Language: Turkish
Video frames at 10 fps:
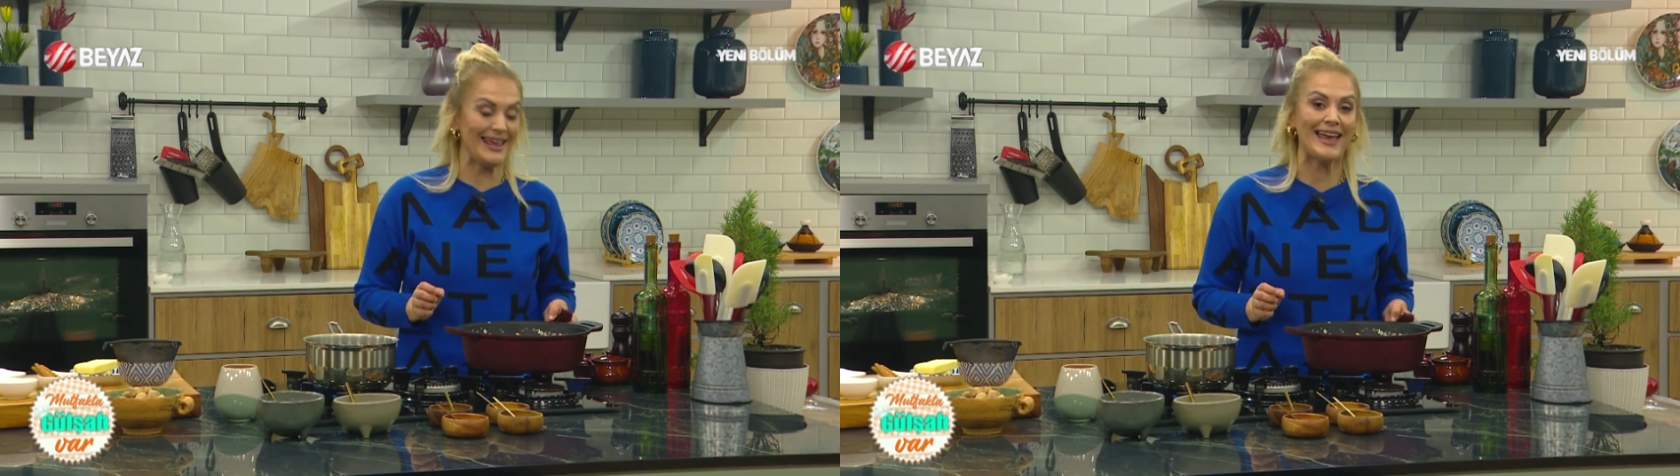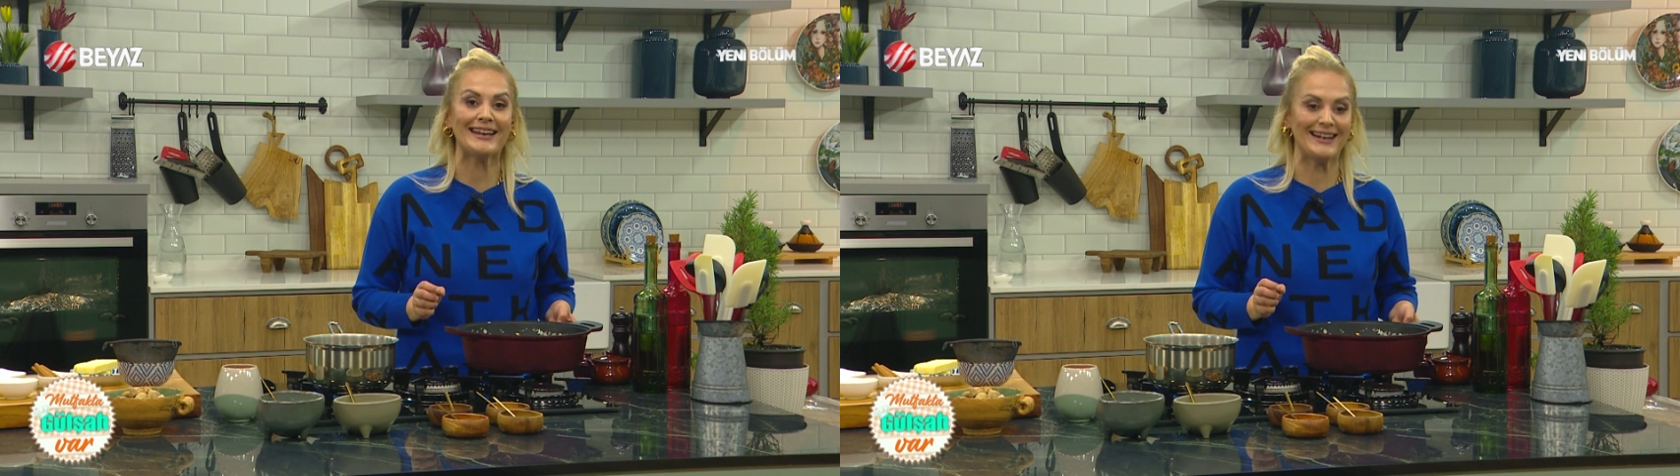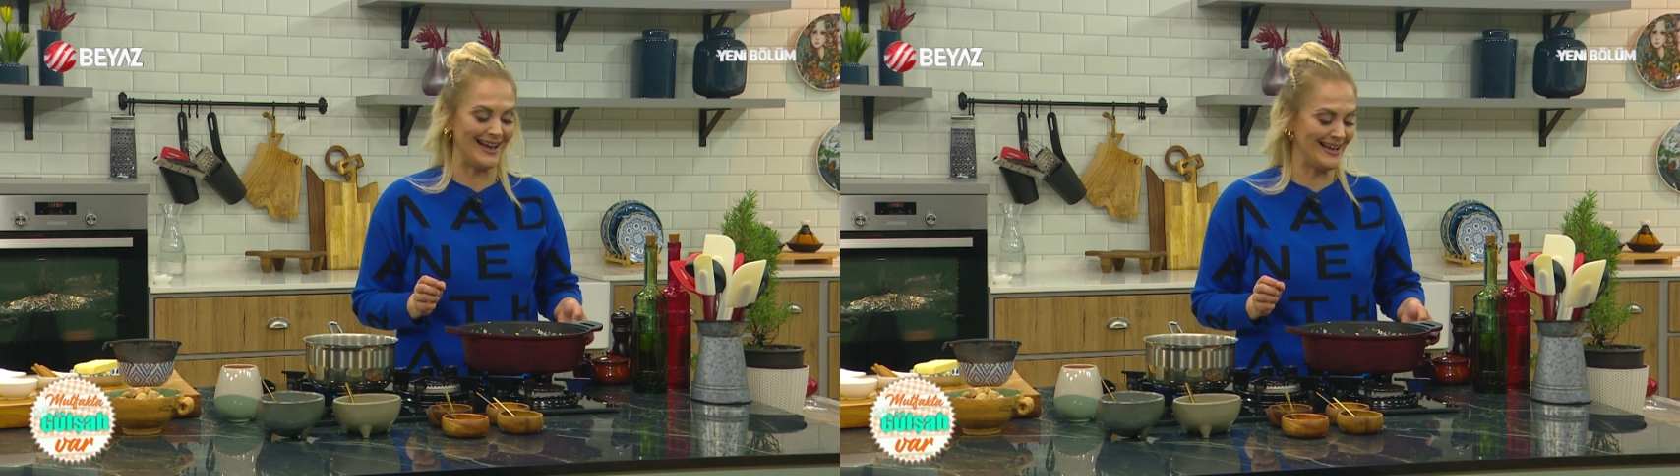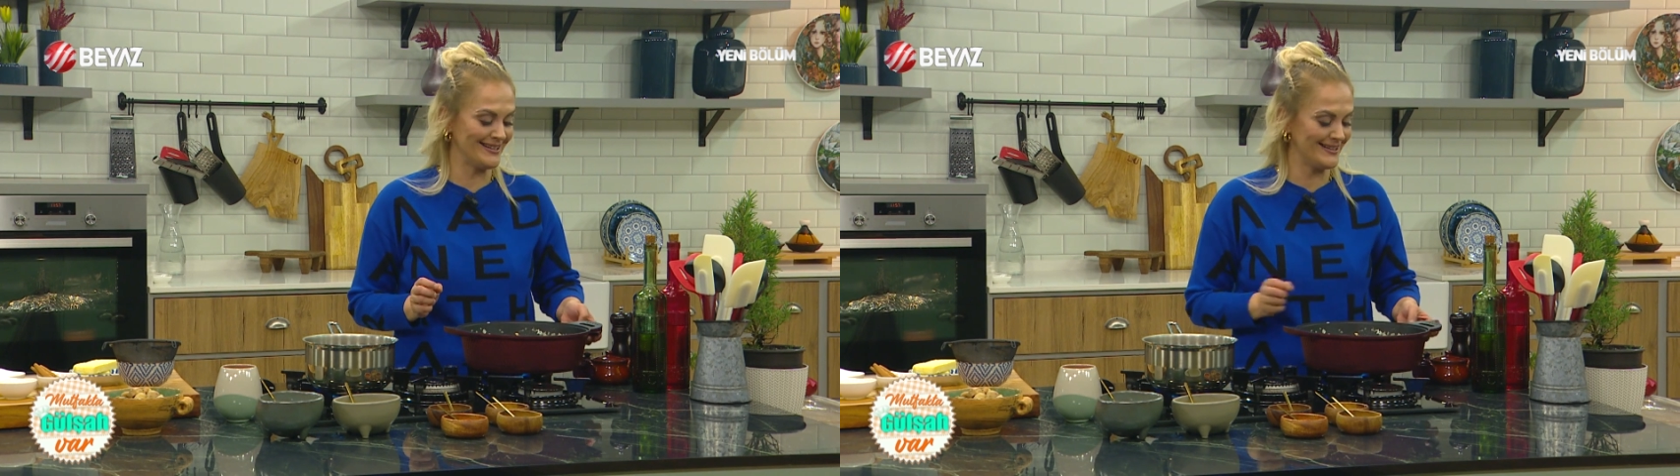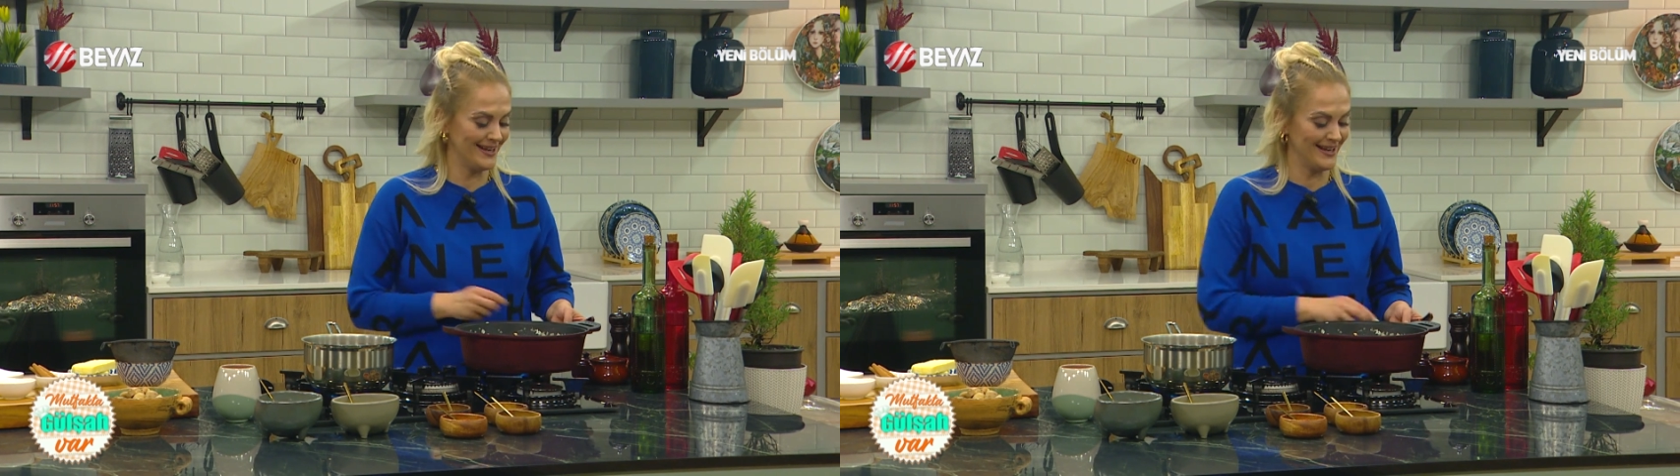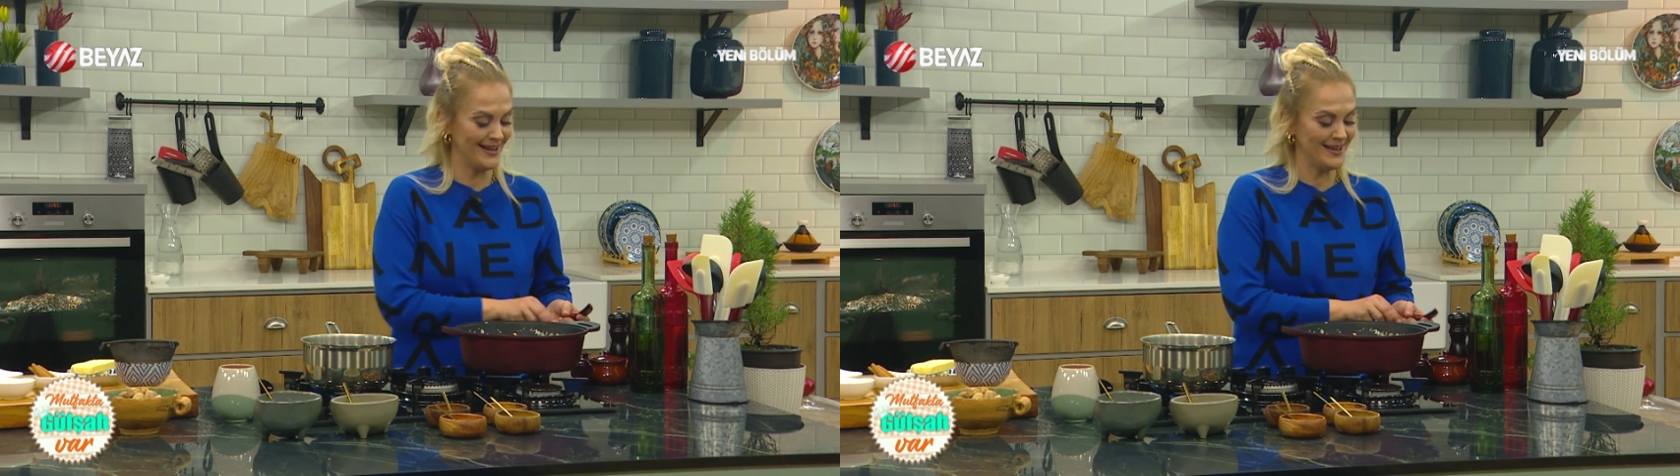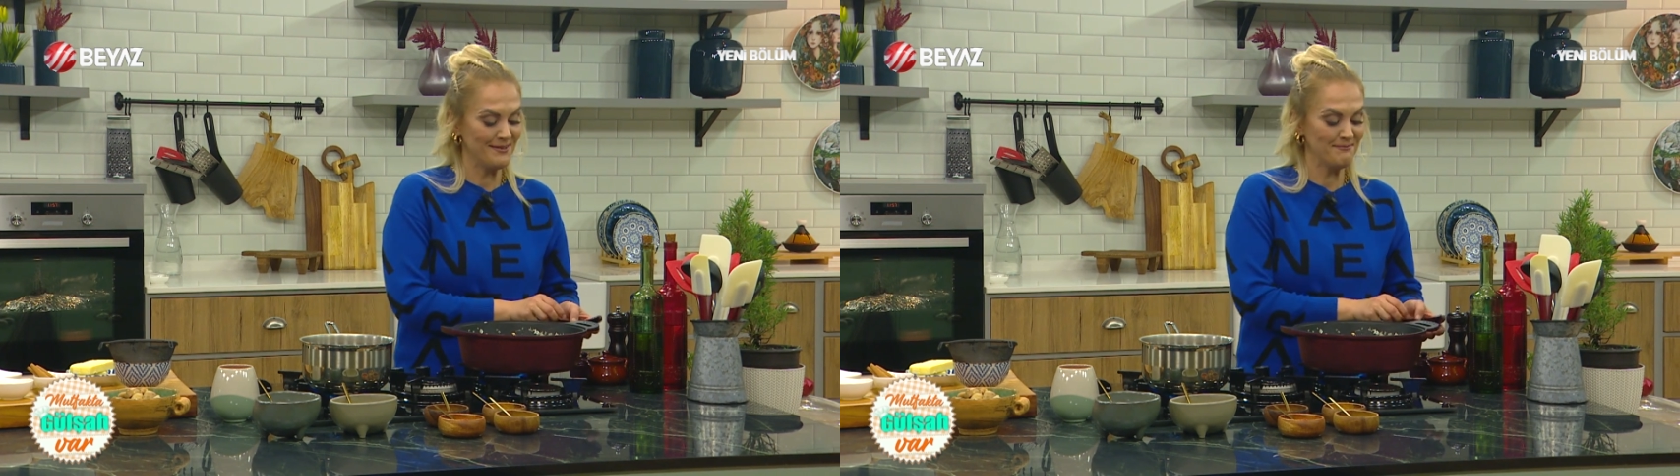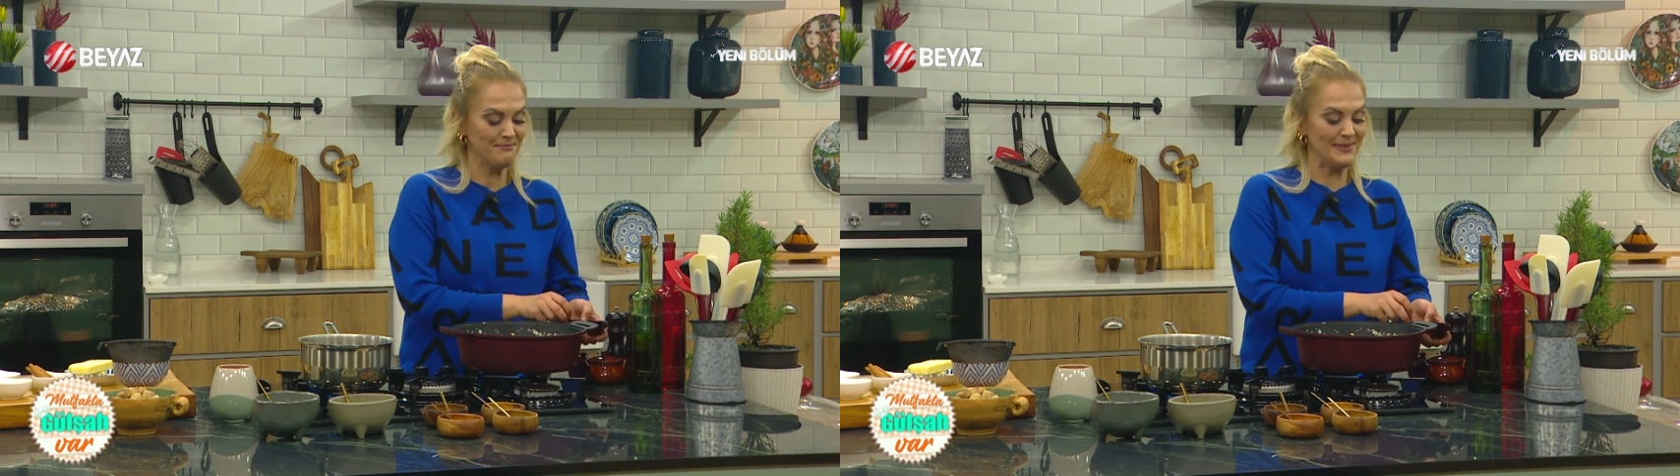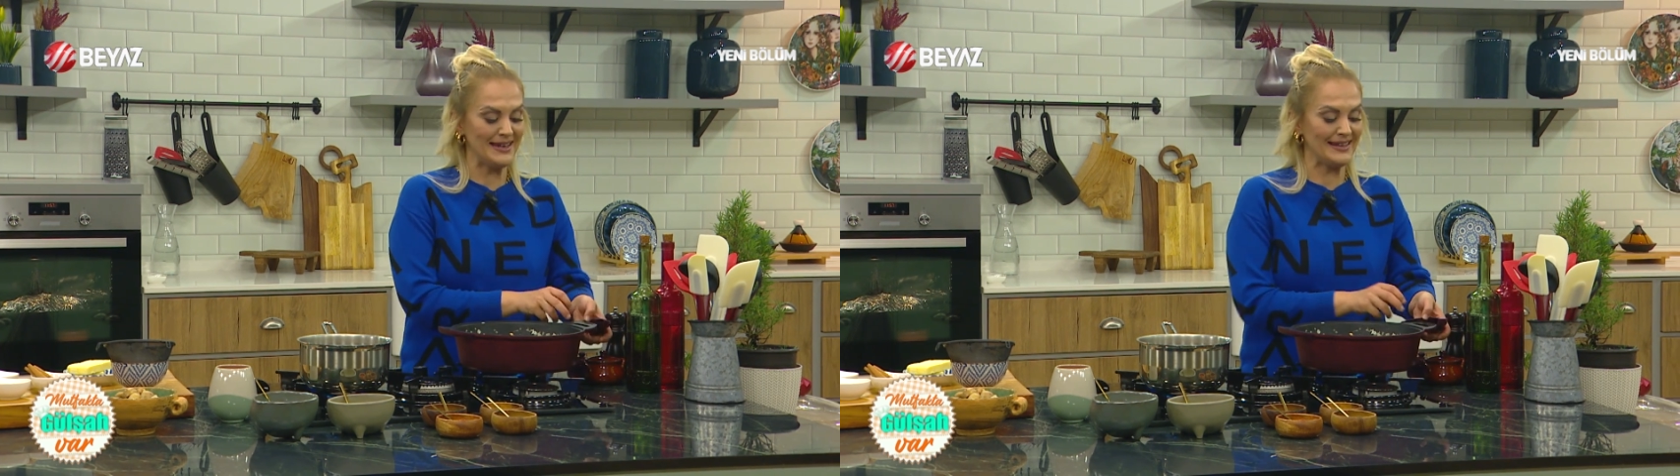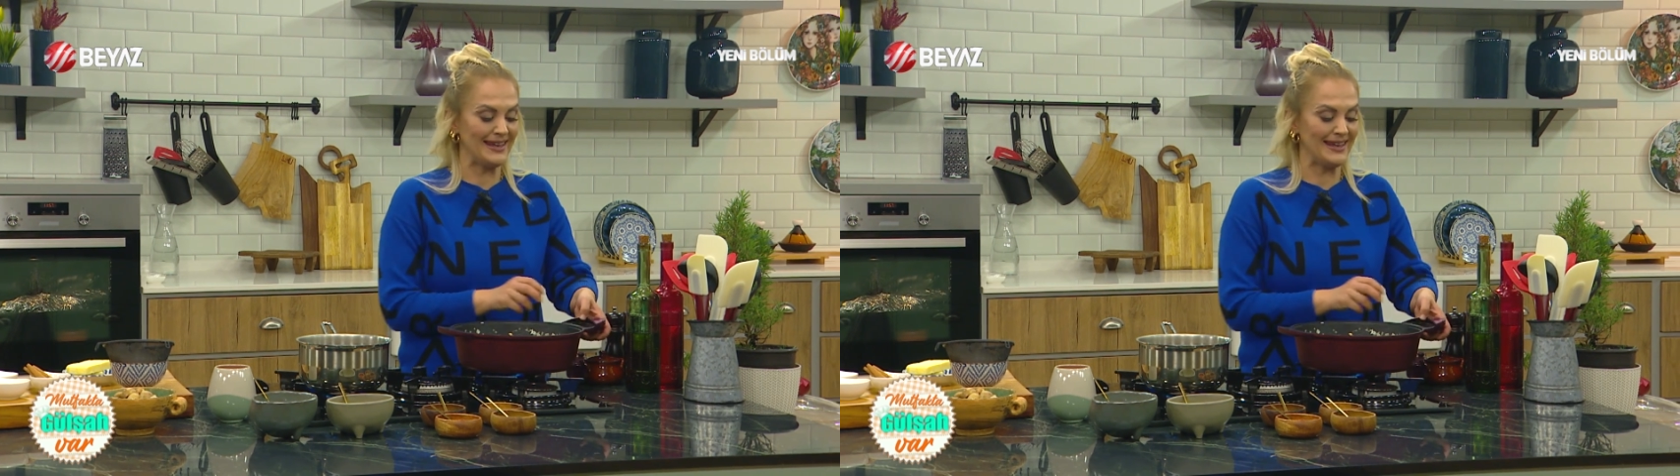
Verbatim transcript: tekrar bir